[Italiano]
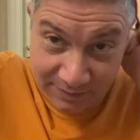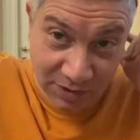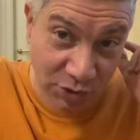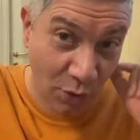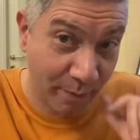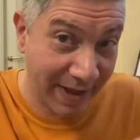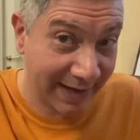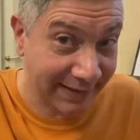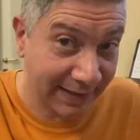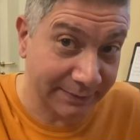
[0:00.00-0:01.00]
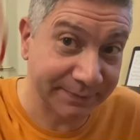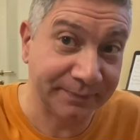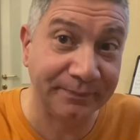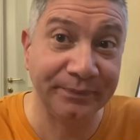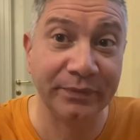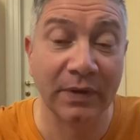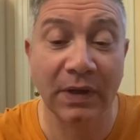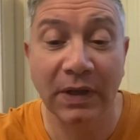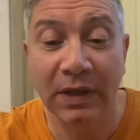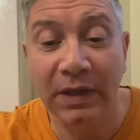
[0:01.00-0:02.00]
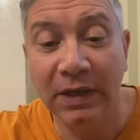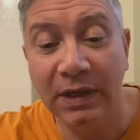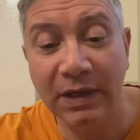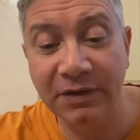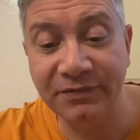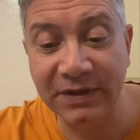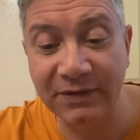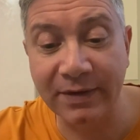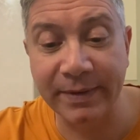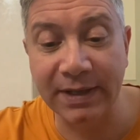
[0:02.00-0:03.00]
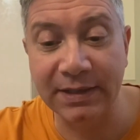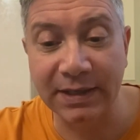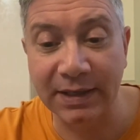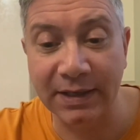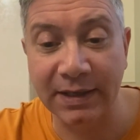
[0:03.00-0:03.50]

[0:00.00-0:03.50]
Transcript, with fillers: scoperta. Effettivamente eh,